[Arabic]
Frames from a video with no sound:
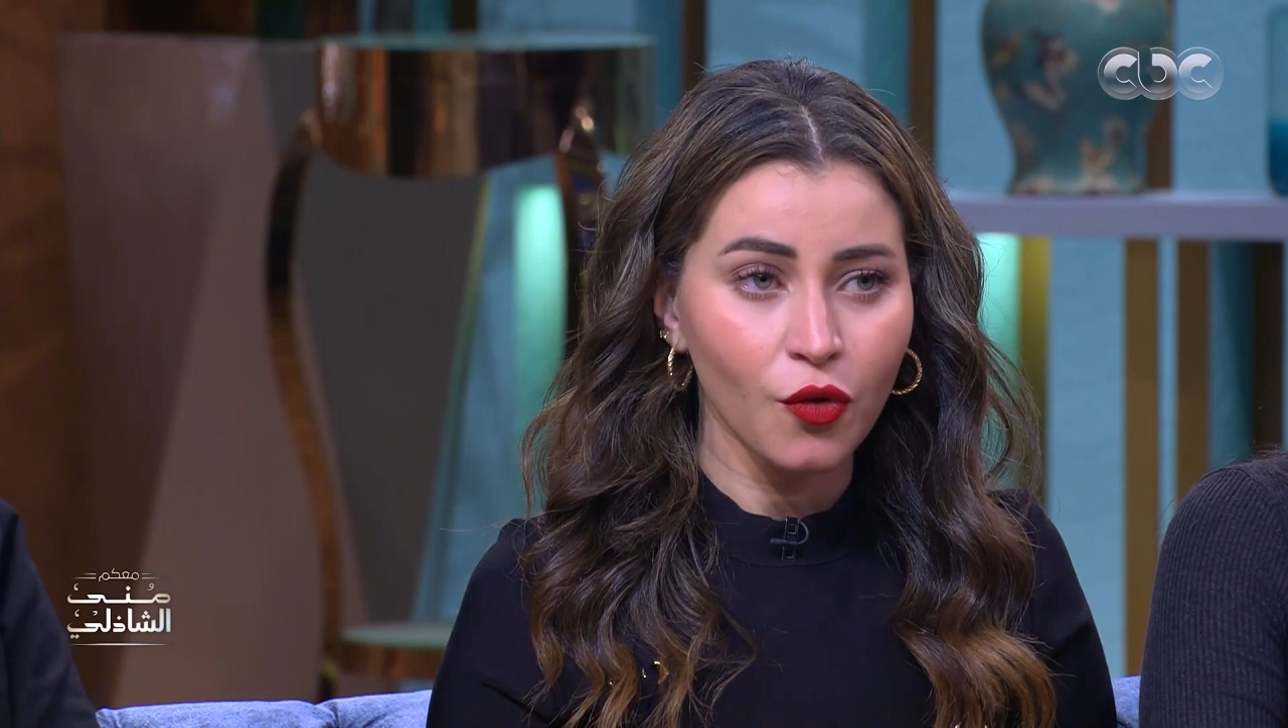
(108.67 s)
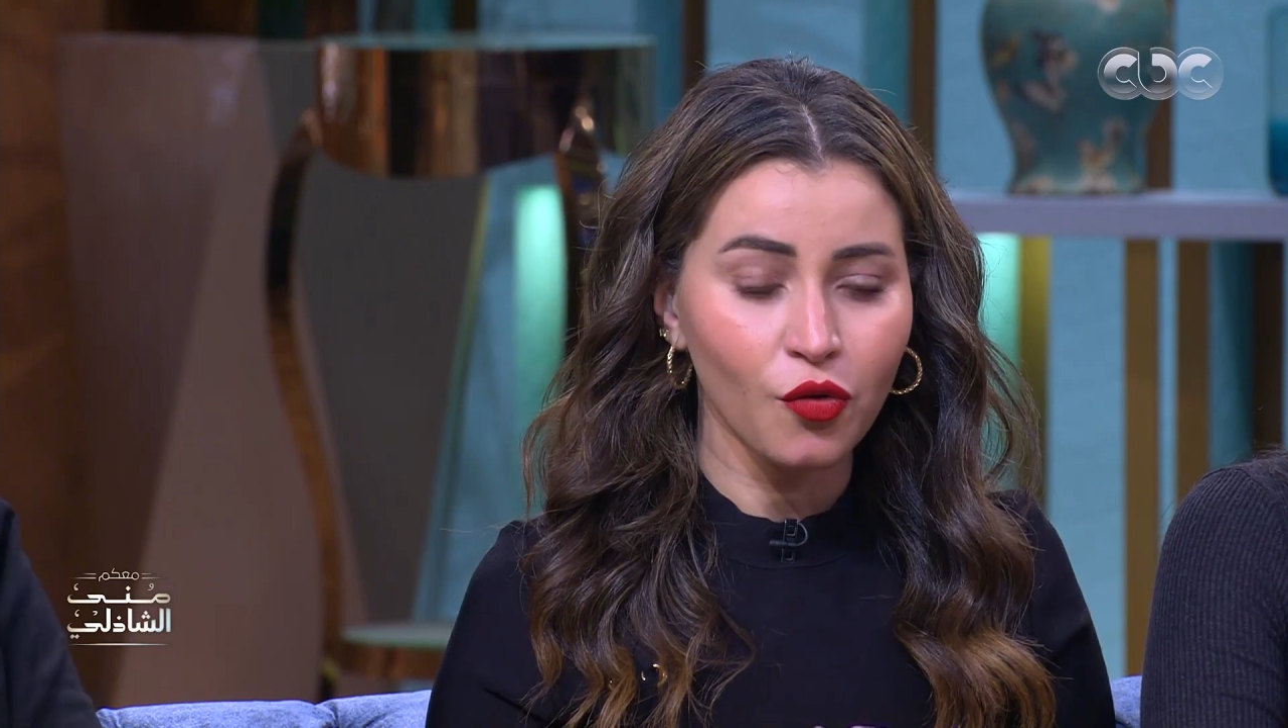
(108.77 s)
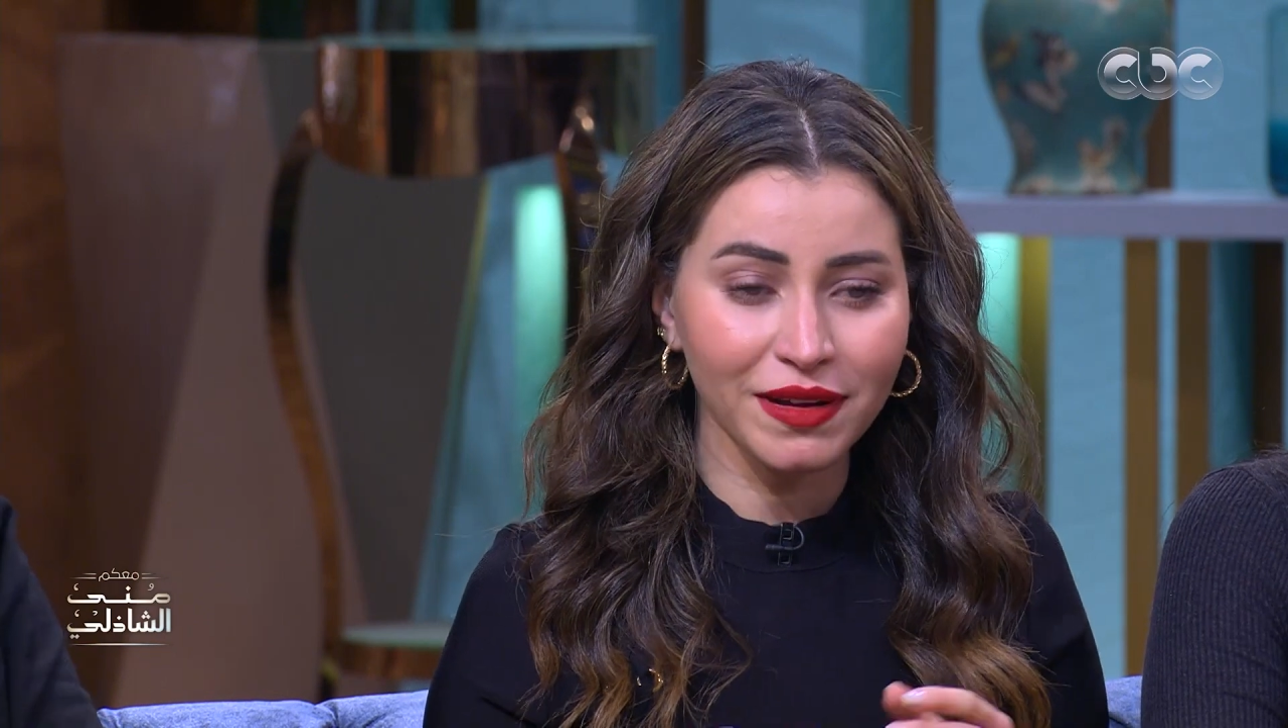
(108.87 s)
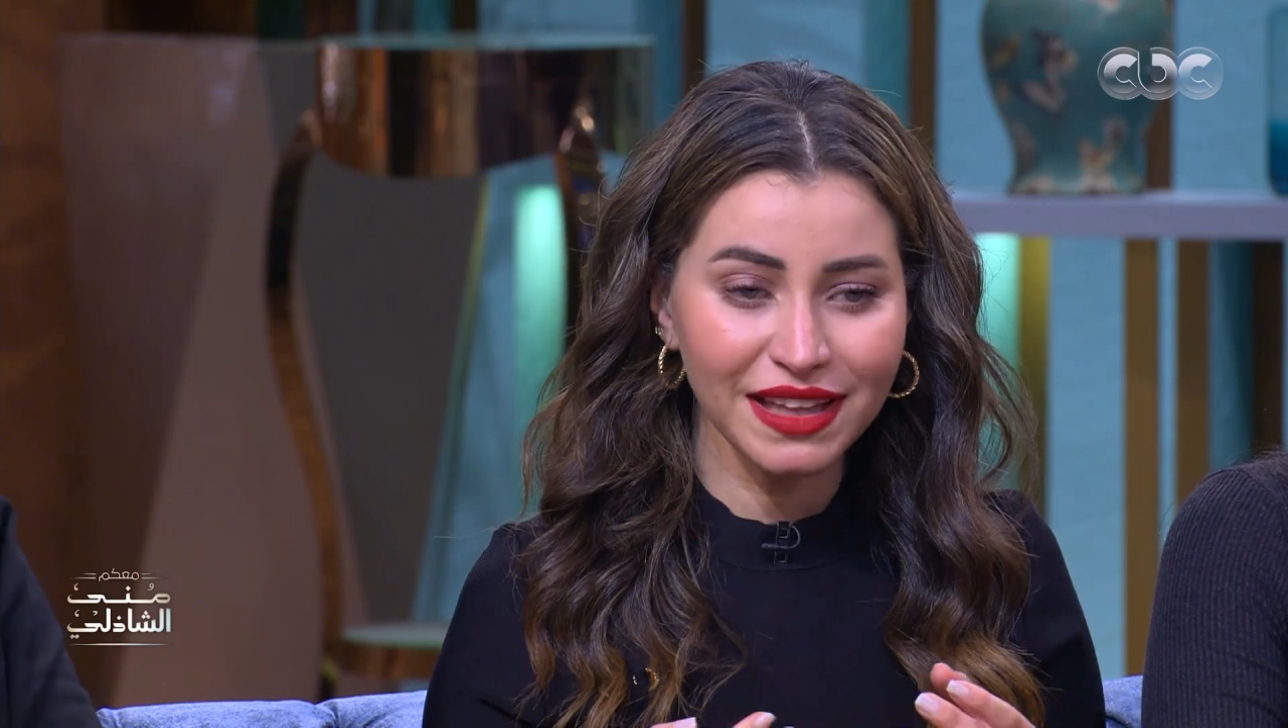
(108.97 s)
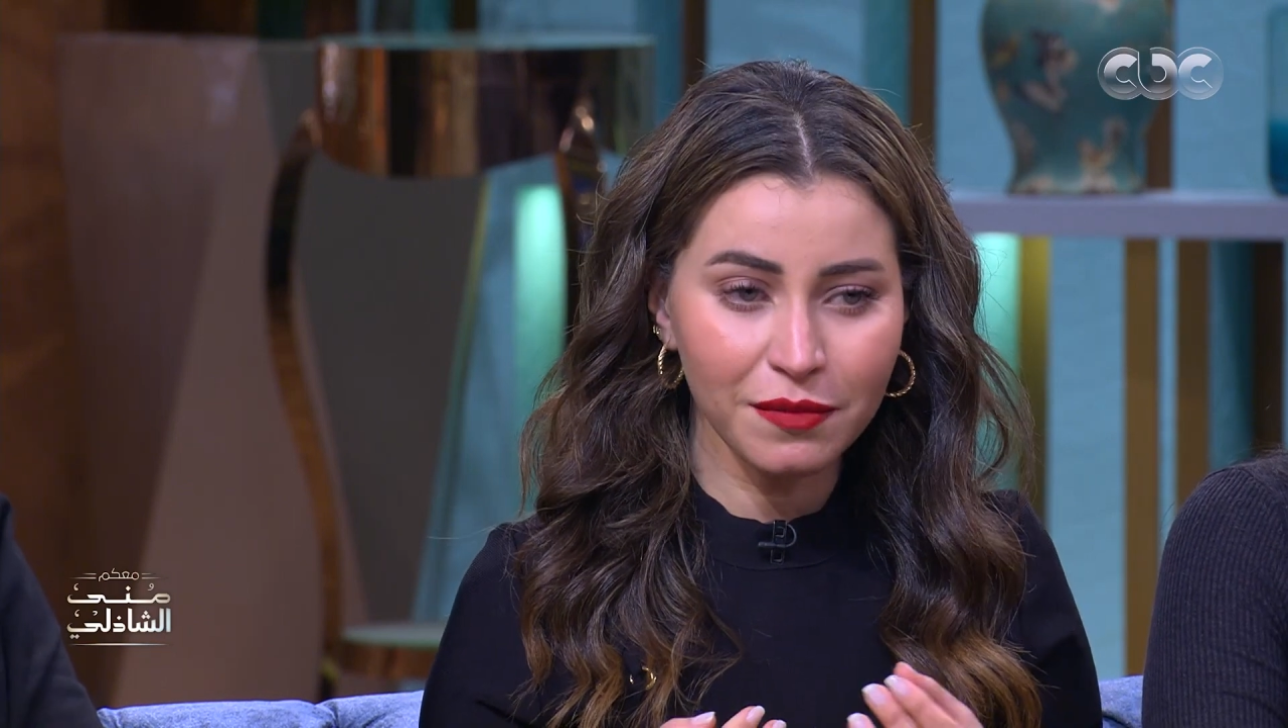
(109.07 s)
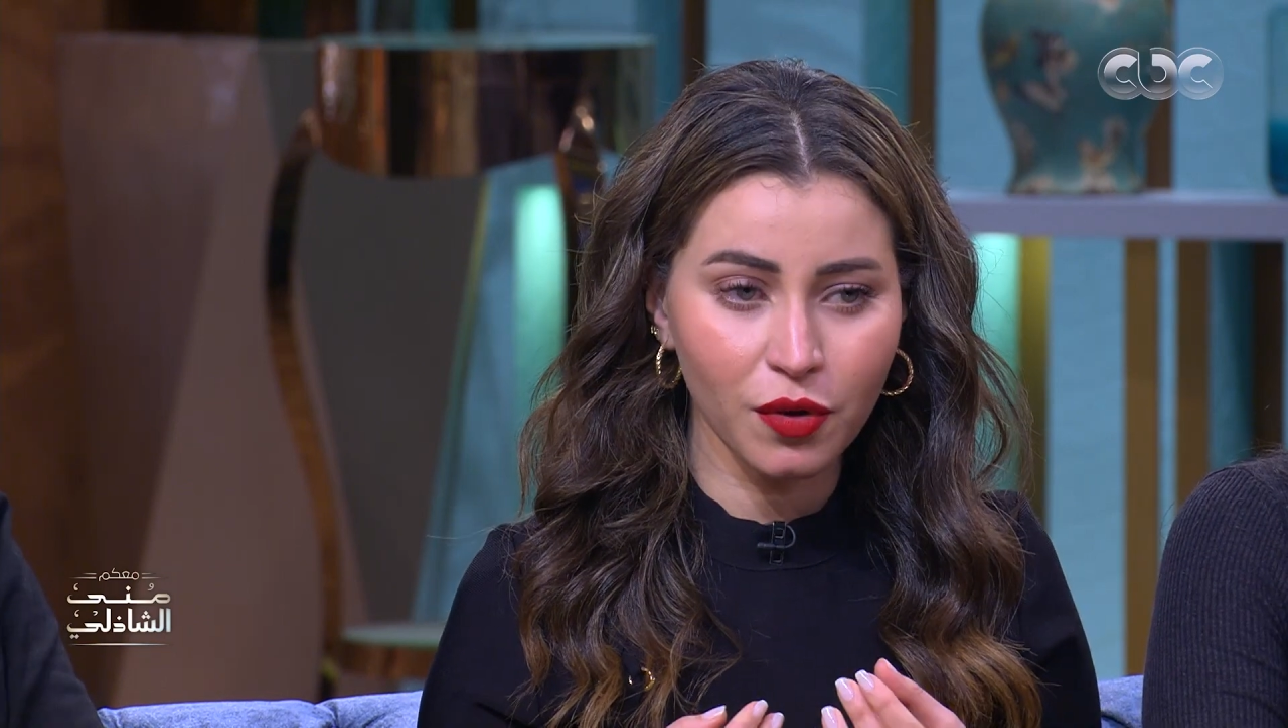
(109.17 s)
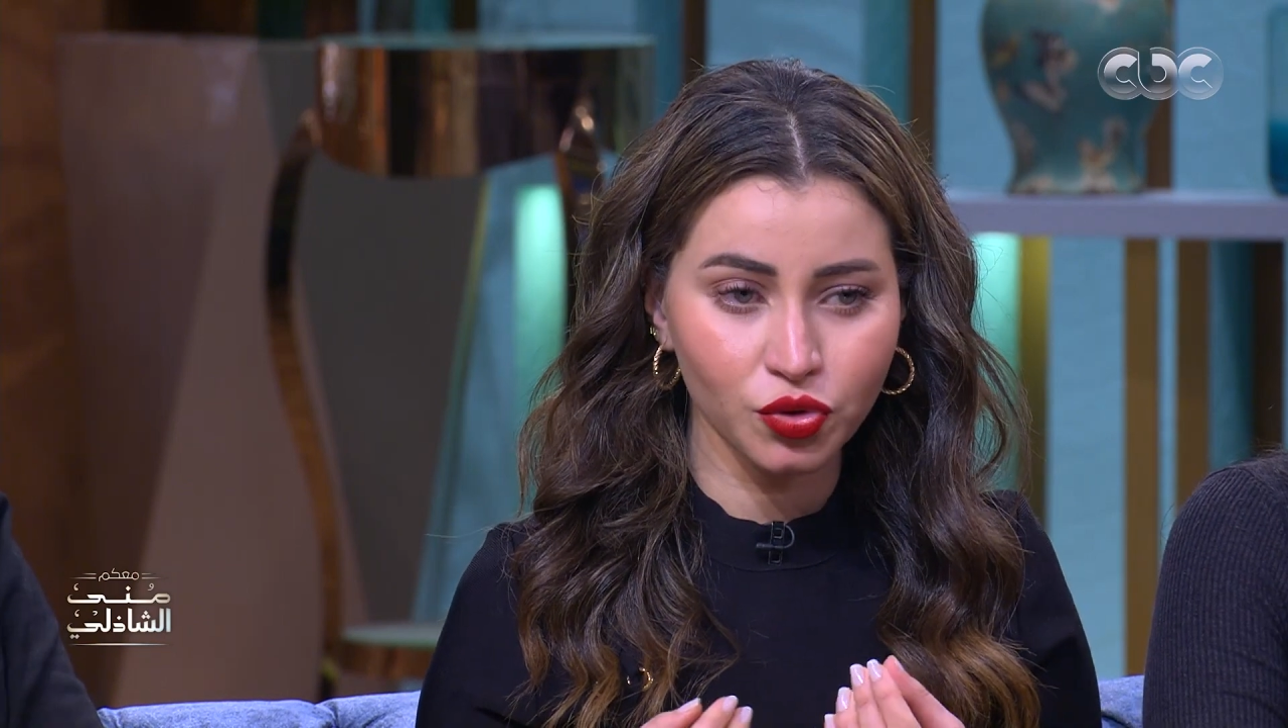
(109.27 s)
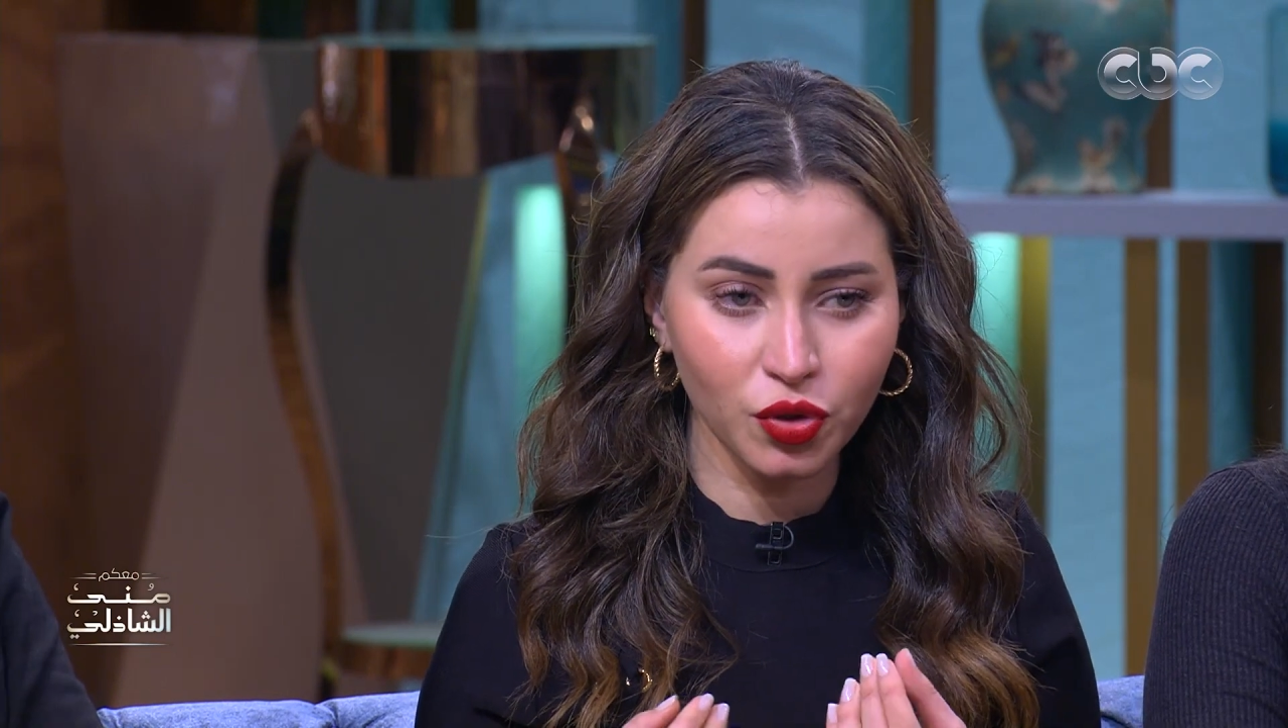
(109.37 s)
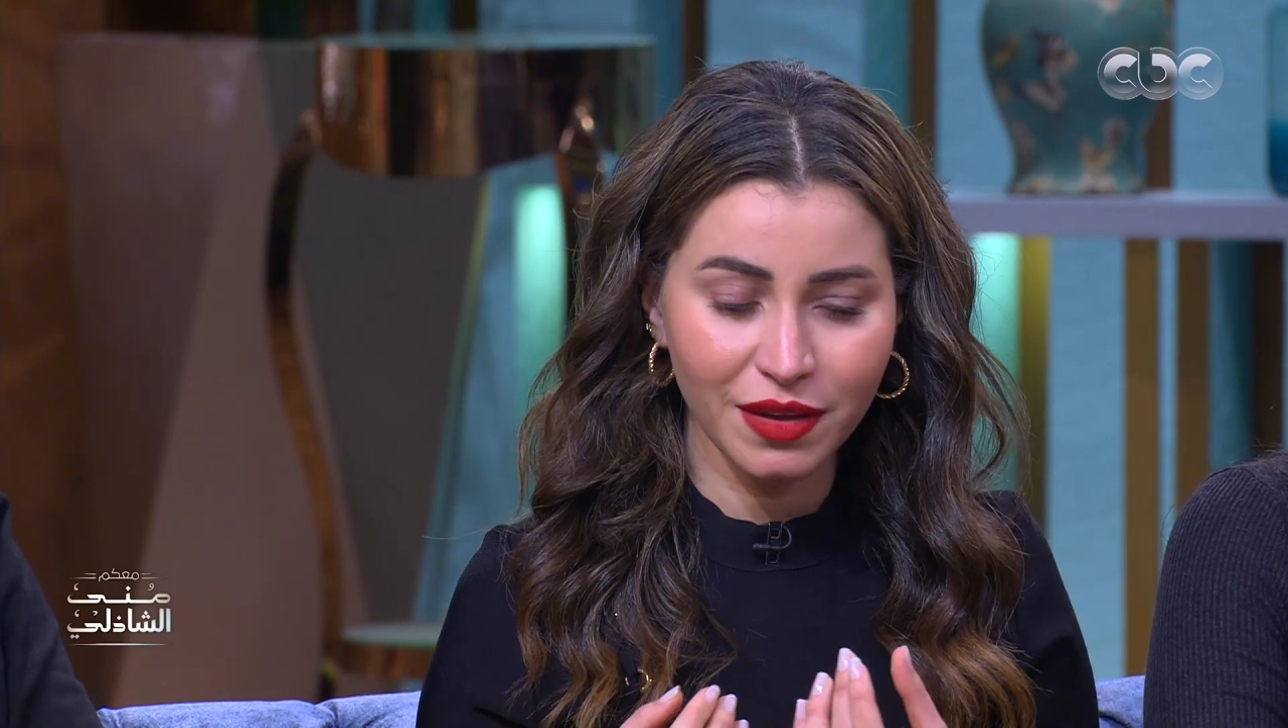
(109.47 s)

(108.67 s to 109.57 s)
وبدا الموضوع